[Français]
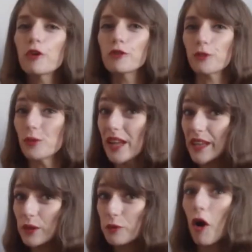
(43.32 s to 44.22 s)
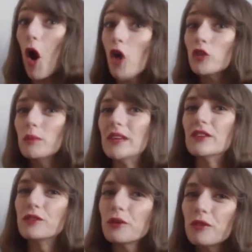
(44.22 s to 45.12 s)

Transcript: France, on la découvre en 2000 sur